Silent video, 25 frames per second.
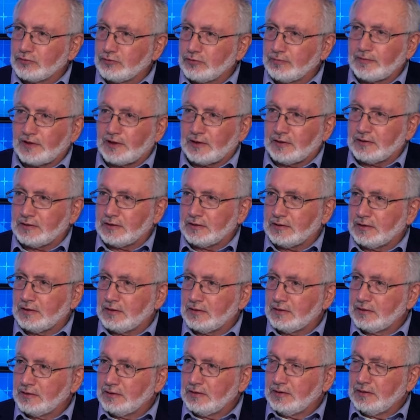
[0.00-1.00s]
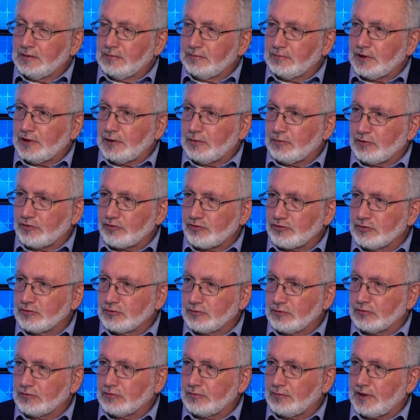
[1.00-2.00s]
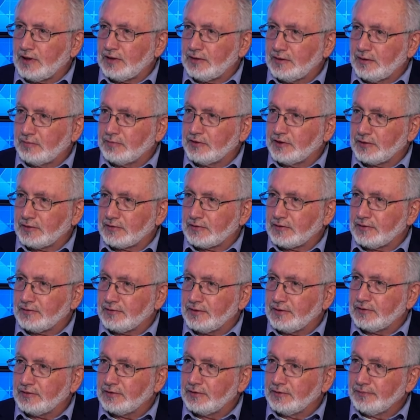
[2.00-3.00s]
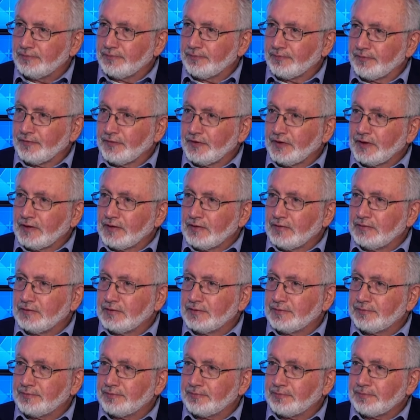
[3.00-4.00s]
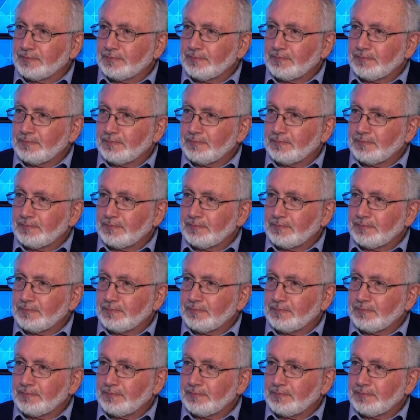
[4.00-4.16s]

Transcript: مع مع واشنطن ومع امريكا يعني اليوم حزب